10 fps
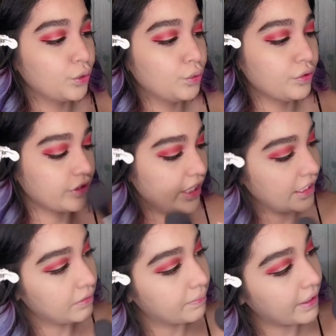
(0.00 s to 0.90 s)
too
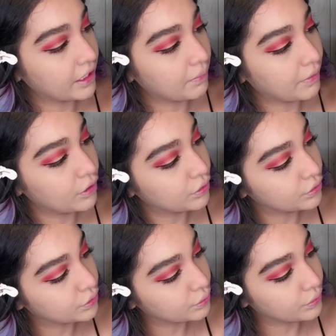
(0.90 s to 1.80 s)
red para ipang
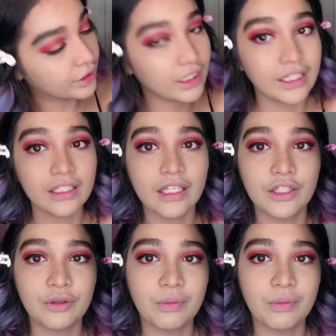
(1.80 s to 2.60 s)
contour. Nakikita niyo